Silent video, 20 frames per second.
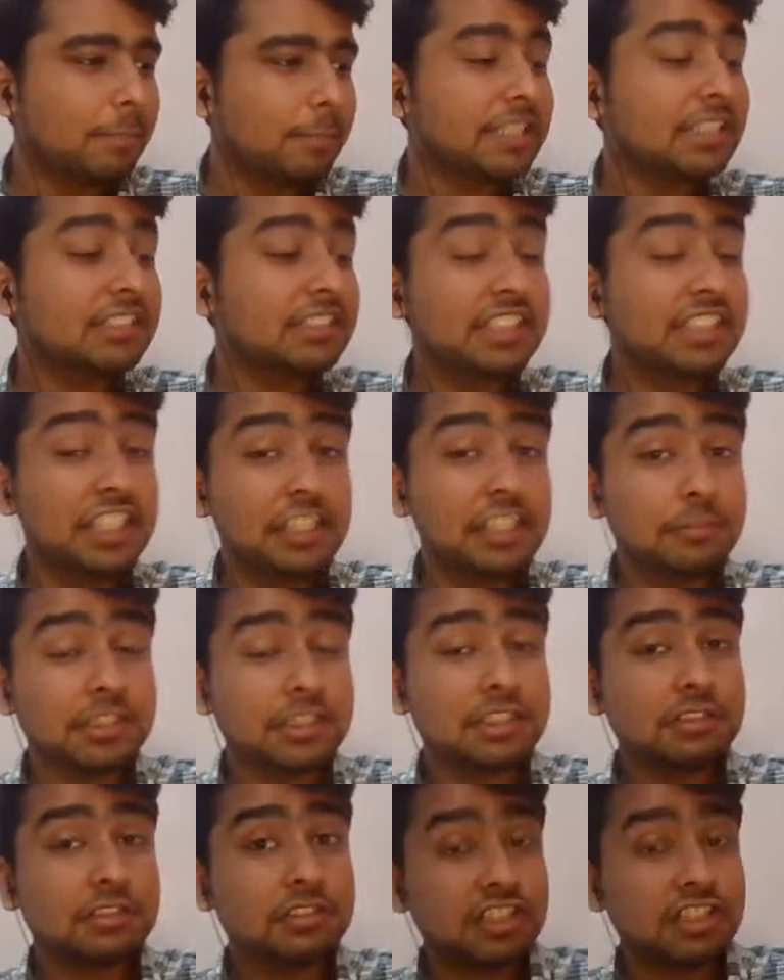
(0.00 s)
बेटा तीन
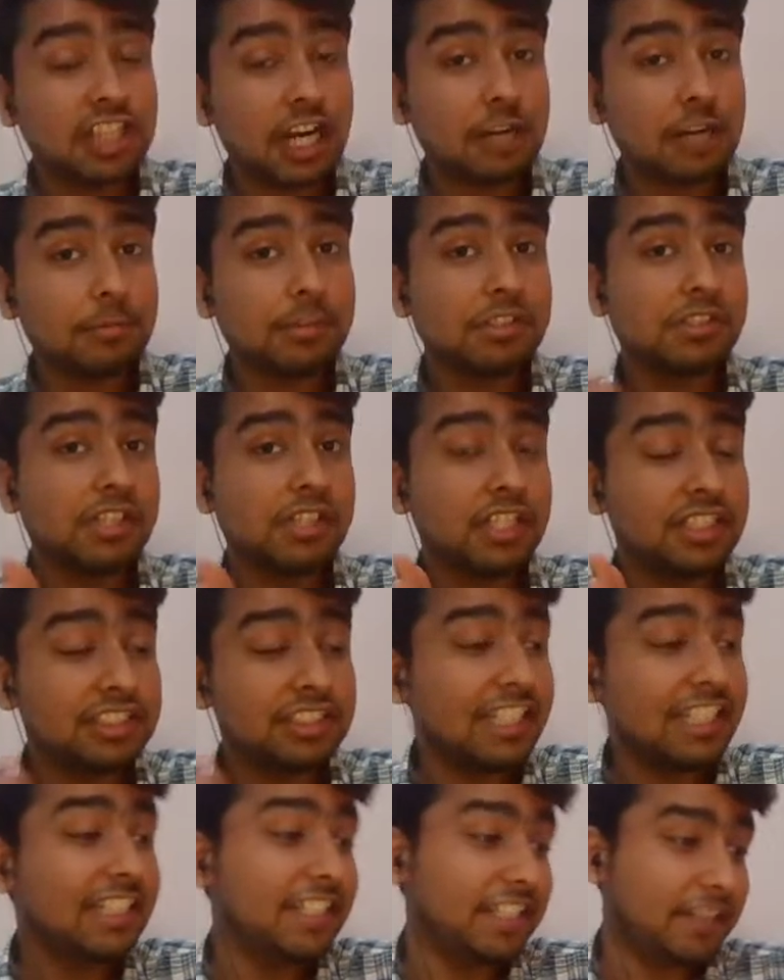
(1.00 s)
बजे और चार बजे
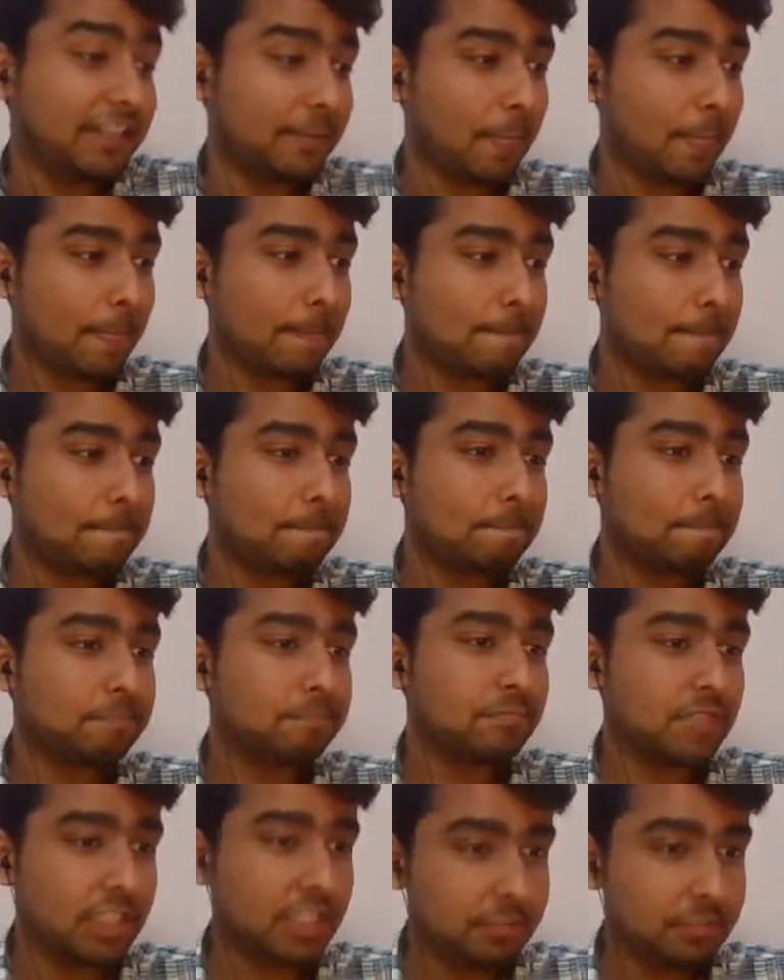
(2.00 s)
डेली
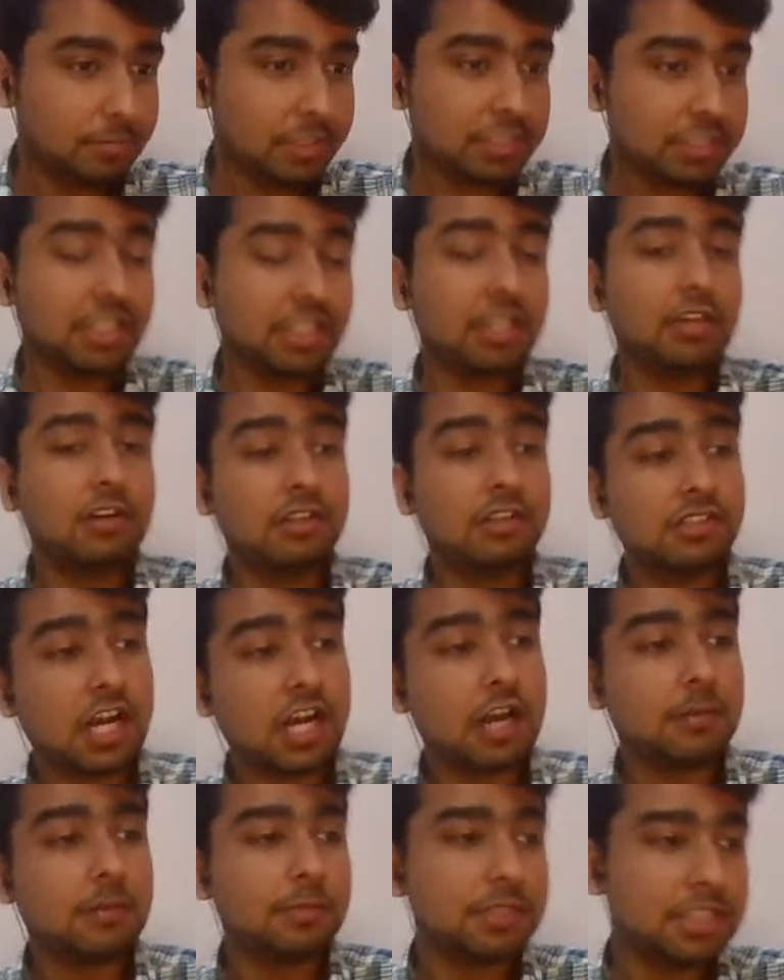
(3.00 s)
तीन बजे और
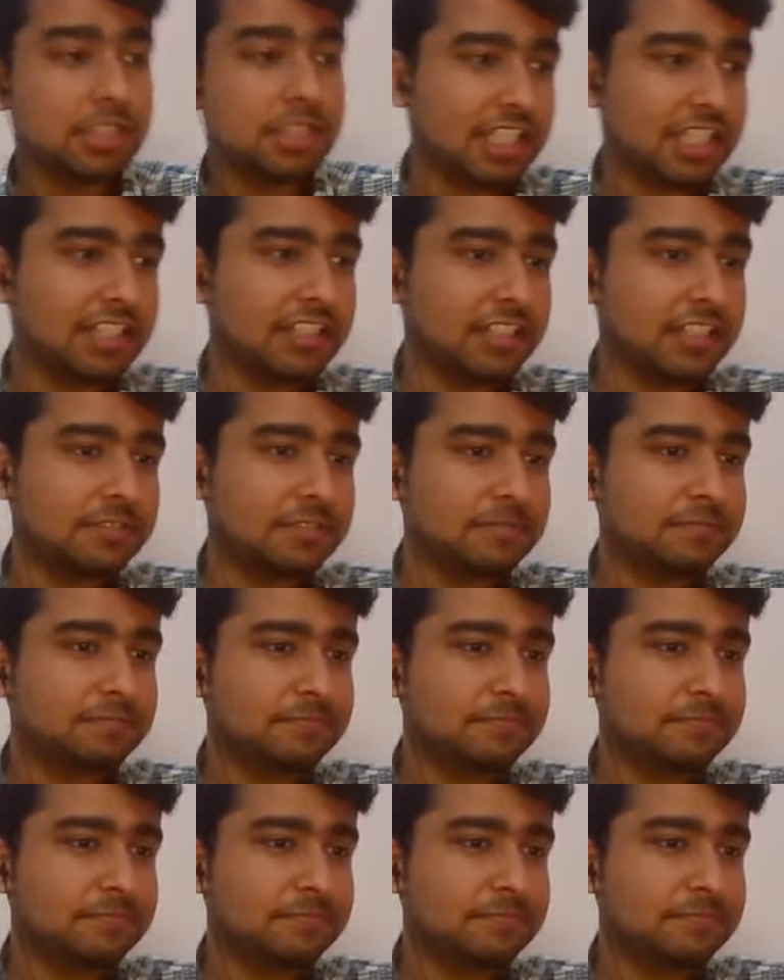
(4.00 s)
चार बजे डेली